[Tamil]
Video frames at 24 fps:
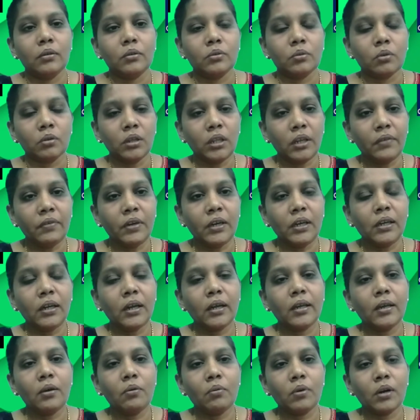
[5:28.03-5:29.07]
சொந்த
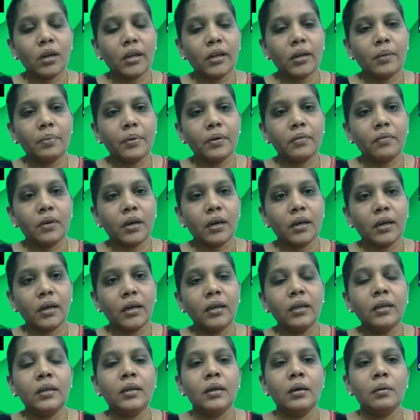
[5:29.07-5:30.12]
வீட்டிலையே உங்களை என்ன பண்ணுவாங்க
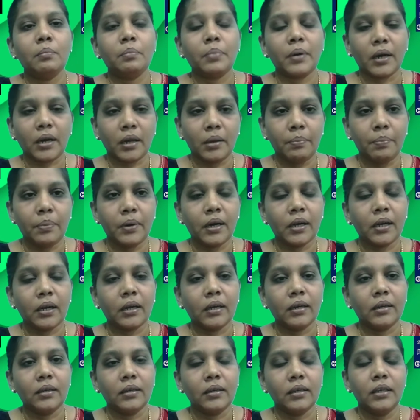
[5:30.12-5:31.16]
பகைப்பாங்க
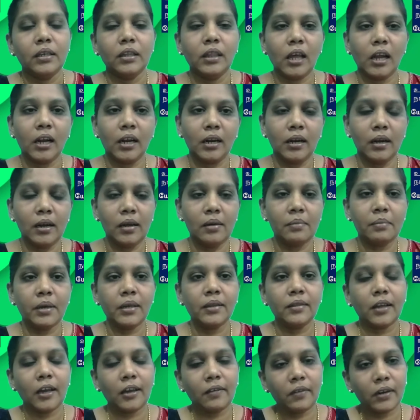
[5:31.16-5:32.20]
இதெல்லாமே
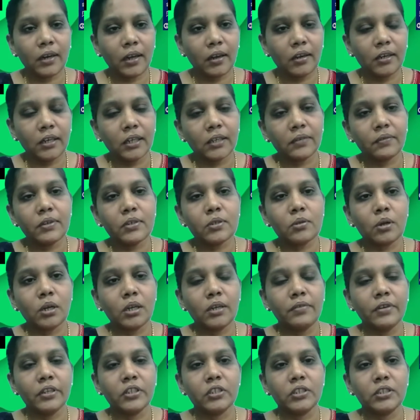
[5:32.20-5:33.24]
தேவன் ஏற்கனவே
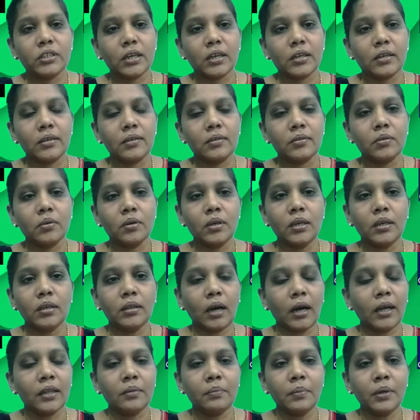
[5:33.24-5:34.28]
சொல்லி வச்சுட்டாரு ஸோ
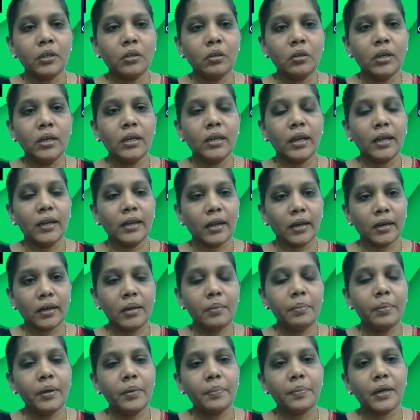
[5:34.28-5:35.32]
அது மட்டும் இல்லை நிறைய
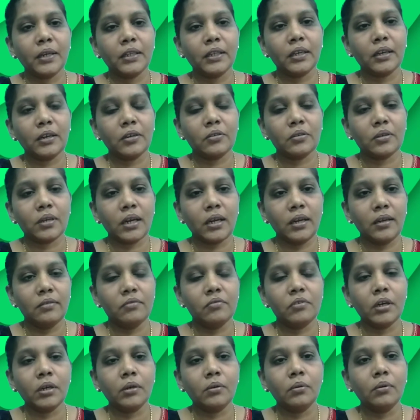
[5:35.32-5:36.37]
பேர் பார்த்தீங்கன்னு சொன்னால்
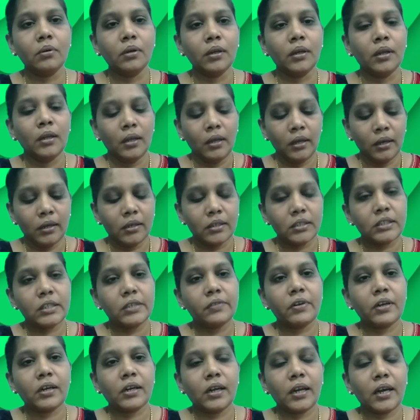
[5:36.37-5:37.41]
இன்றைக்கும்
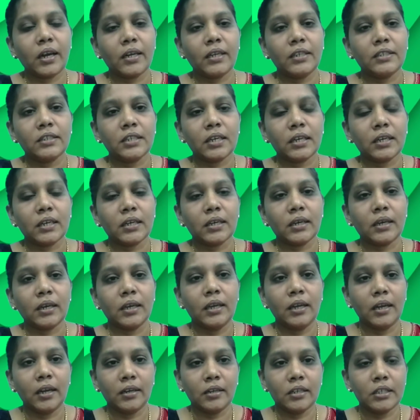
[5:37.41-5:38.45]
கிறிஸ்தவர்கள் ஆயிட்டாங்க
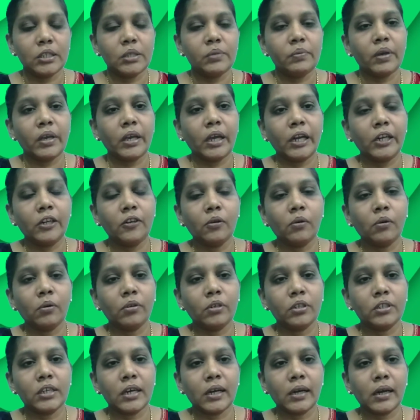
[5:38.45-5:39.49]
இல்லை கிறிஸ்துவை
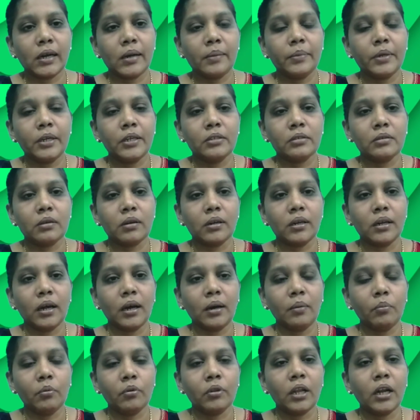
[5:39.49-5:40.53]
ஏற்றுக்கொண்டுட்டாங்க அப்படின்னு
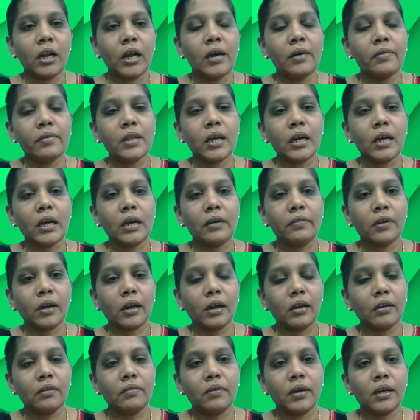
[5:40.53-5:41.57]
சொன்னால் முதலாவதாக
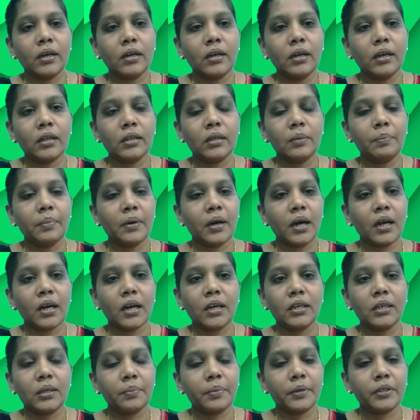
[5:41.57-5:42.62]
அவர்களுக்கு வருகிறது
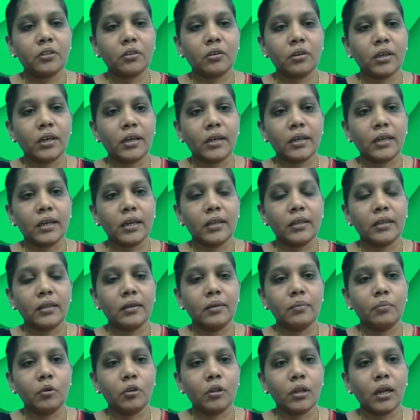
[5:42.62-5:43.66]
பாராட்டு பத்திரம் கிடையாது
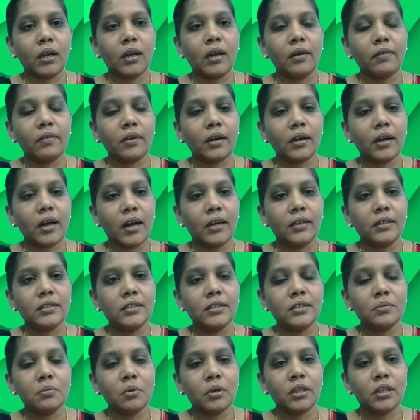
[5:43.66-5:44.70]
முதல்ல அவர்களை
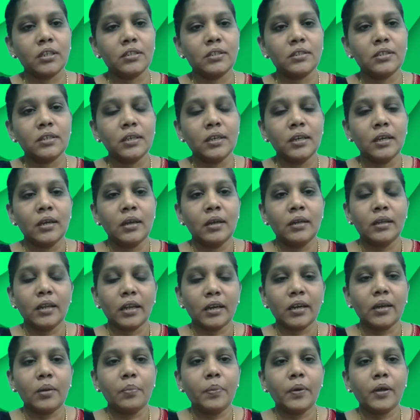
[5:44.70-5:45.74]
அடித்து உதச்சி
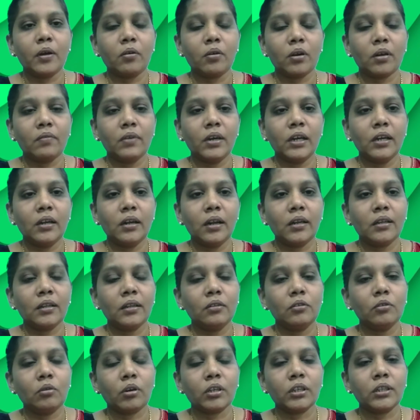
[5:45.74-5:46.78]
நிறைய பேரோட வீட்டில
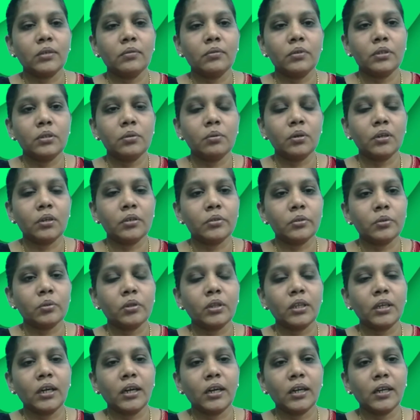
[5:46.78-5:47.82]
இருந்து துரத்தி விட்டு உனக்கு
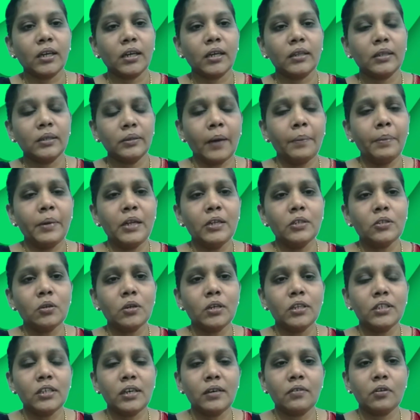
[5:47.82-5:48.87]
சொத்து கிடையாது அப்படின்னு
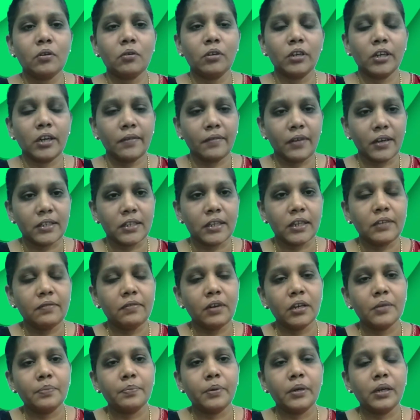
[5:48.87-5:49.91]
சொல்லிட்டு அவர்களுடைய வசதி
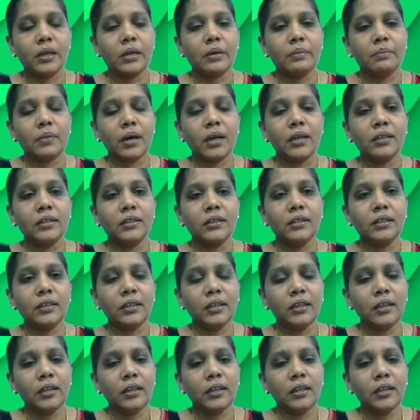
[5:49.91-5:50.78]
வாய்ப்புகளை மறுத்து